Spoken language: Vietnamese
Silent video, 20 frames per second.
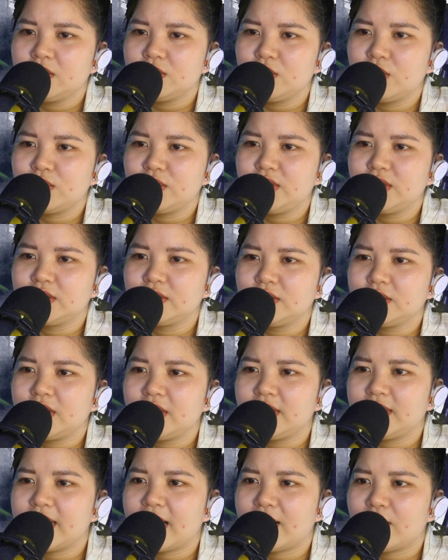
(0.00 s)
Đội trưởng
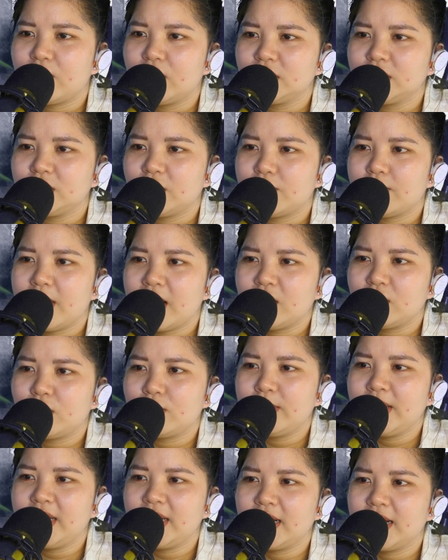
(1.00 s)
thì thào, trong mắt
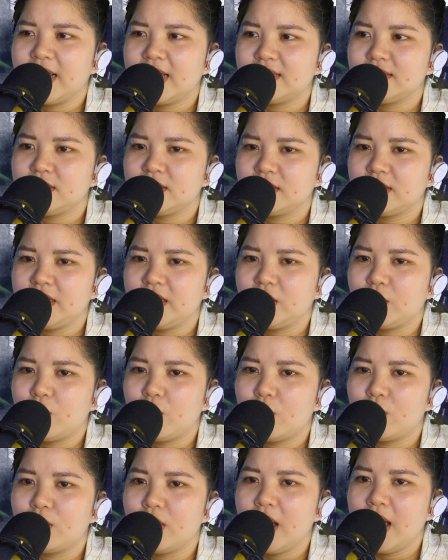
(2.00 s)
cũng hiện lên sự điên
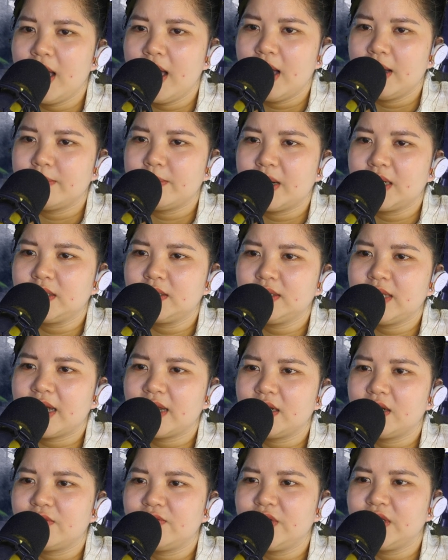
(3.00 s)
cuồng. Mà Hứa
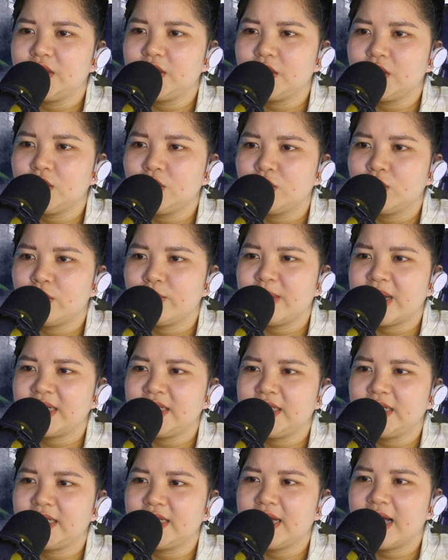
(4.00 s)
Thanh ở phía trước cũng đã
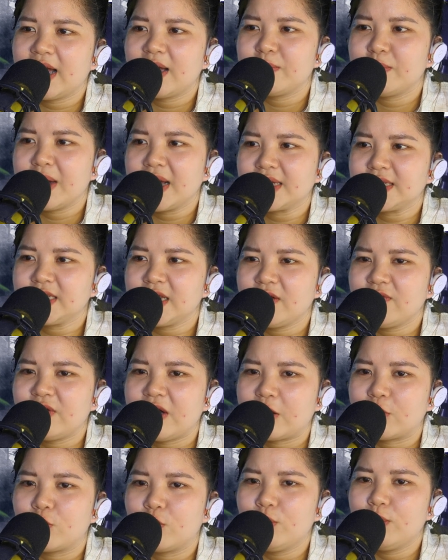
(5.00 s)
triển khai màn sát
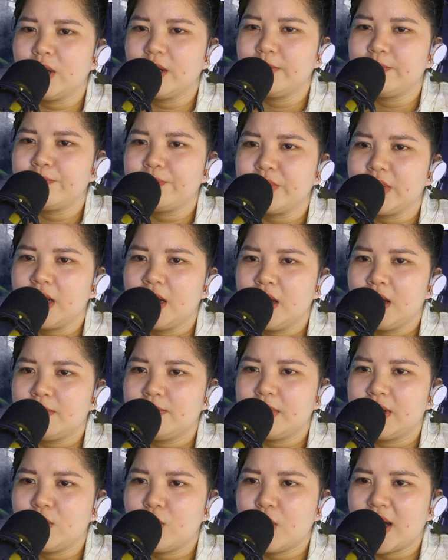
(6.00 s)
phạt của mình.
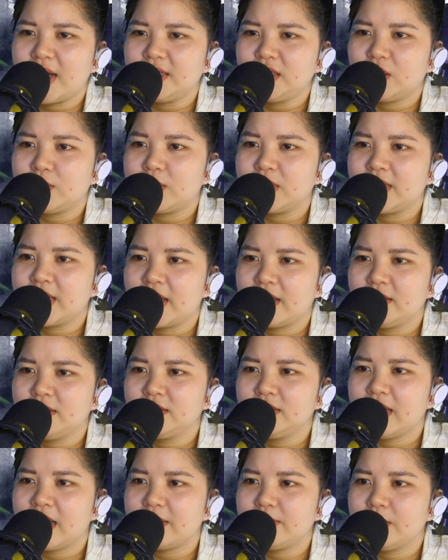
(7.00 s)
Mệnh hỏa trong cơ thể
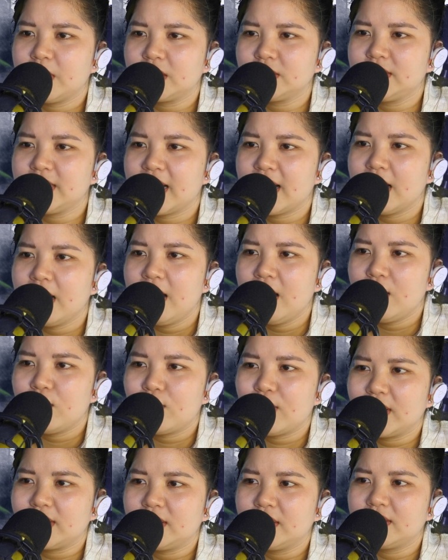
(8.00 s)
Hứa Thanh mở ra,
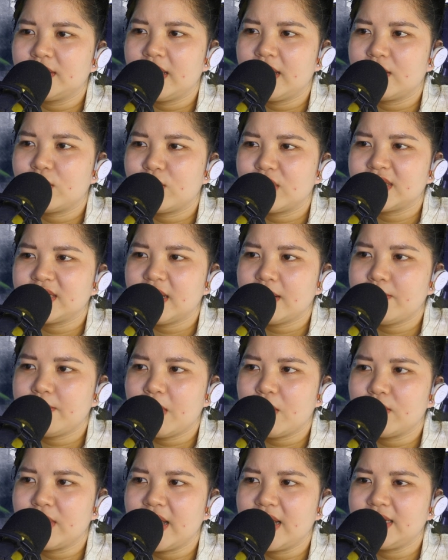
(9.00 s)
ngoài thân thể quay sắc
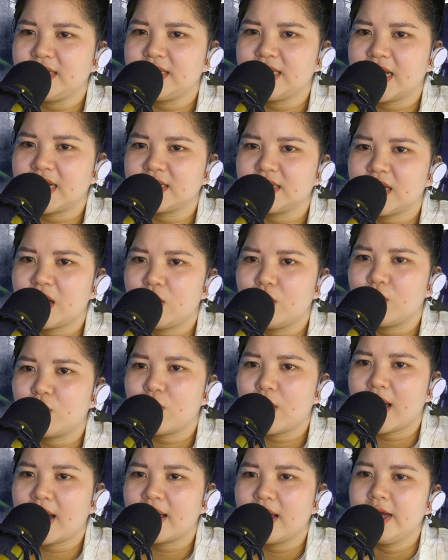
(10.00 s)
màu đen tràn ra lôi
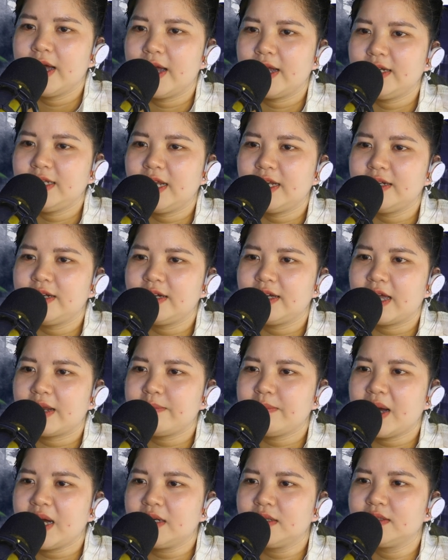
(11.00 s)
quang, hễ là nơi
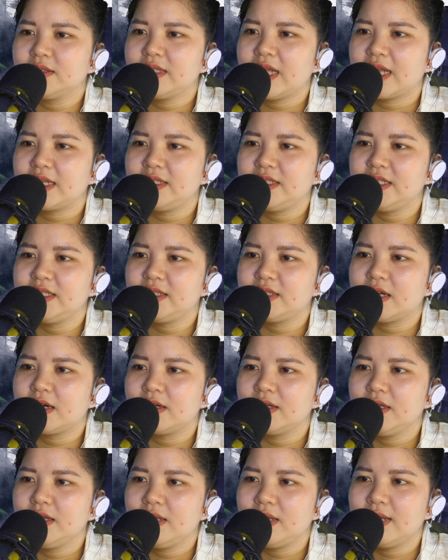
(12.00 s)
ánh mắt Hứa Thanh nhìn
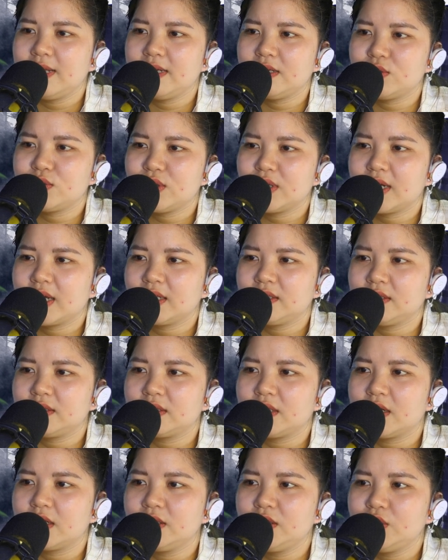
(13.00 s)
tới liền xuất kích
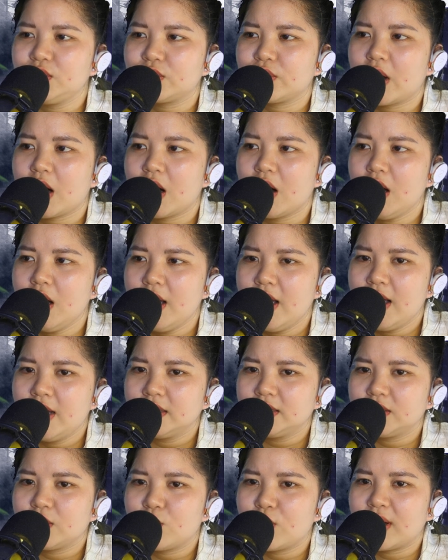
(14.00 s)
tới chỗ đó.
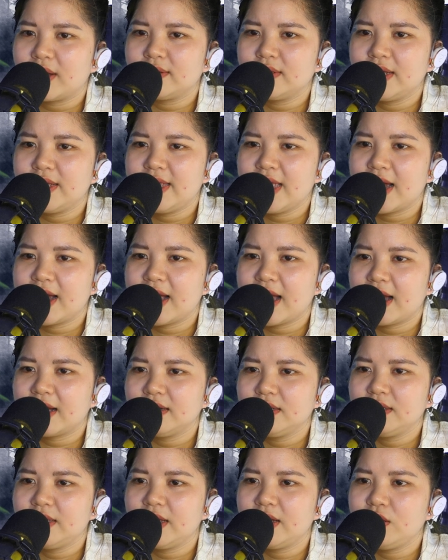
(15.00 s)
Trong khoảng thời gian
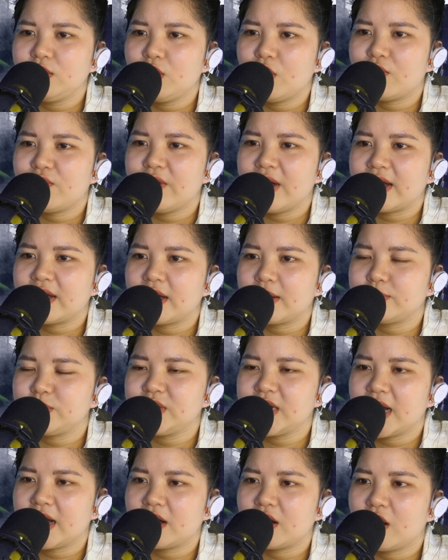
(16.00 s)
ngắn, tiếng nổ vang
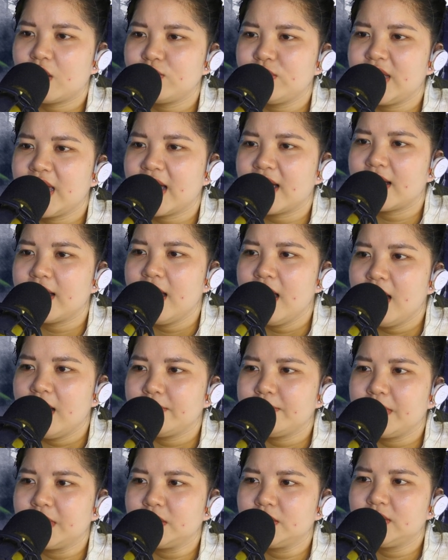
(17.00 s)
ngập tràn không gian,
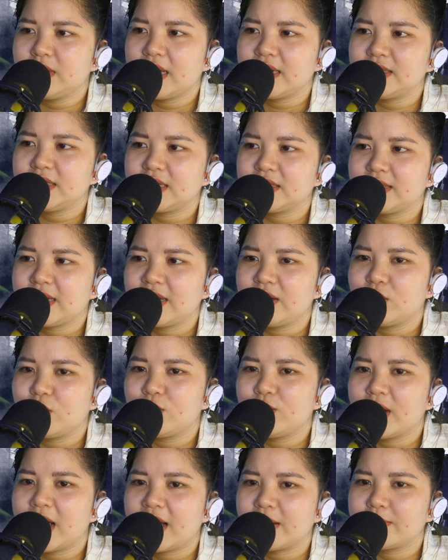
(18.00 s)
mà Hứa Thanh ra tay
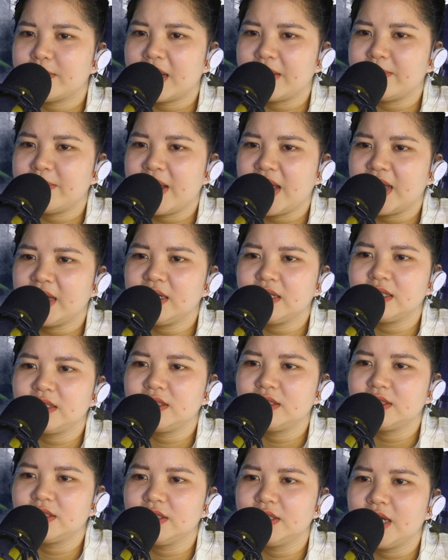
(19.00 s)
cũng càng mạnh mẽ
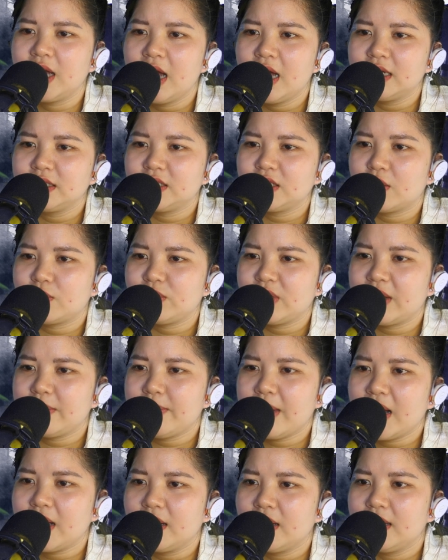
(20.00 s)
kinh người. Trong nháy
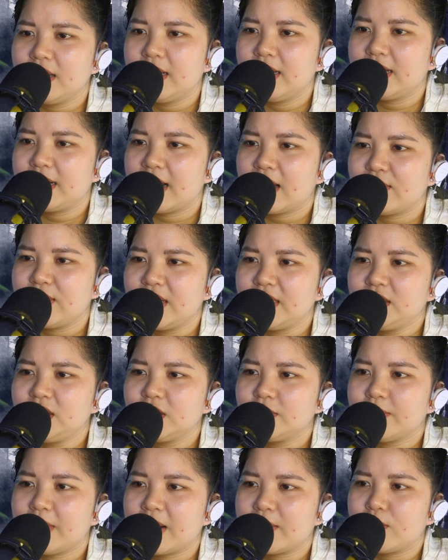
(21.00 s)
mắt liền lao đến
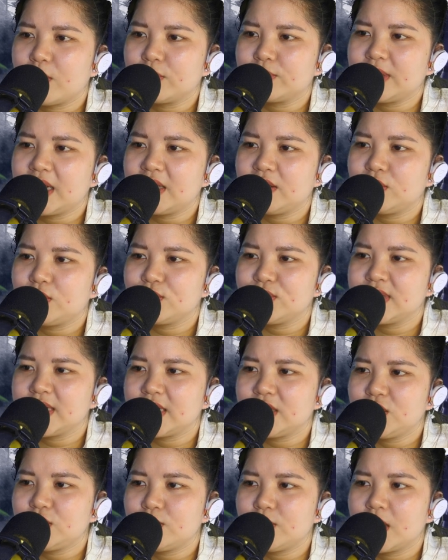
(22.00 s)
trước mặt một tên tu
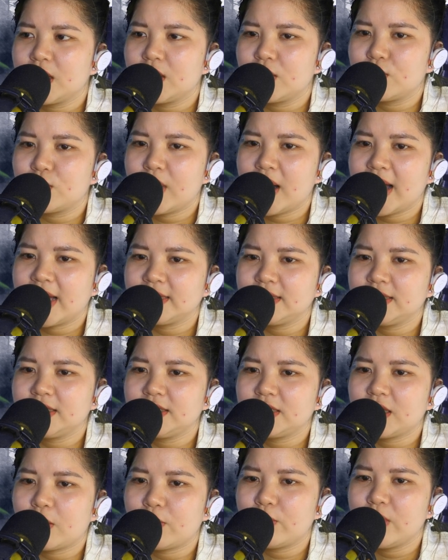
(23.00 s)
sĩ trúc cơ của Hải
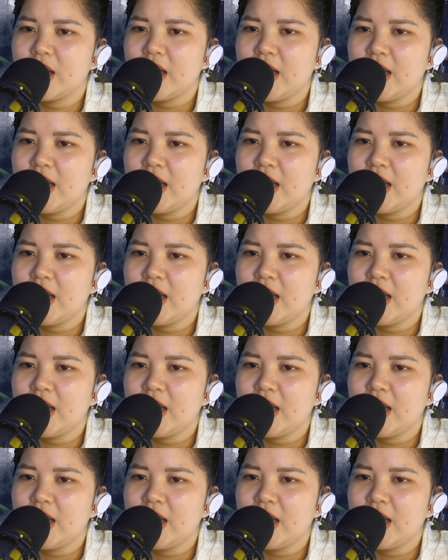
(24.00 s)
Tinh tộc.